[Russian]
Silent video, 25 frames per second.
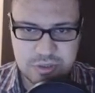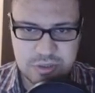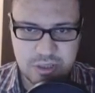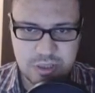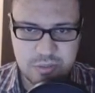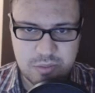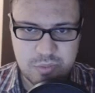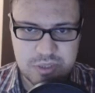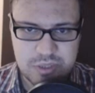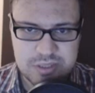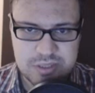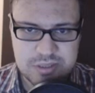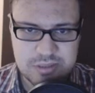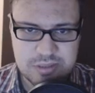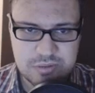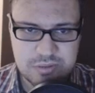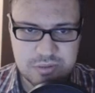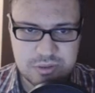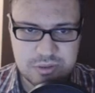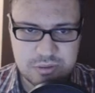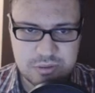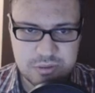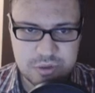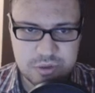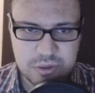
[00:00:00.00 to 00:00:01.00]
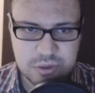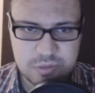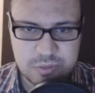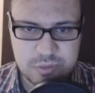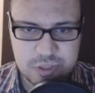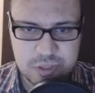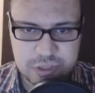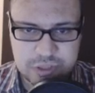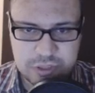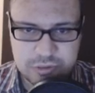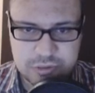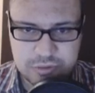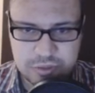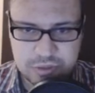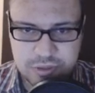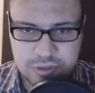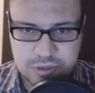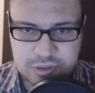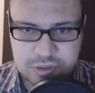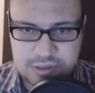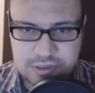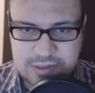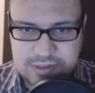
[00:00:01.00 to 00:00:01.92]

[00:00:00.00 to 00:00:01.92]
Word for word: Так, бац, и все, ничего не мешает уже.